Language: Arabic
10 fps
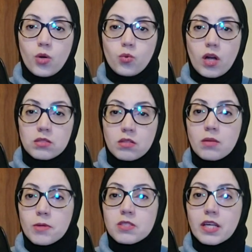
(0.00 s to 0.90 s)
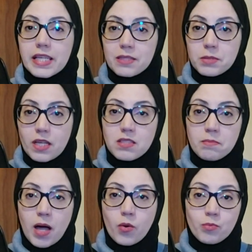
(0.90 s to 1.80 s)
والاخطاء البسيطه اللي كانت
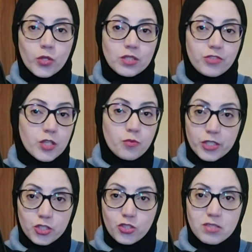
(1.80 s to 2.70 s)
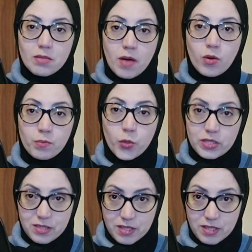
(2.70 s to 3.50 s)
بتحصل مع 1.5 بقتش تحصل مع 1.6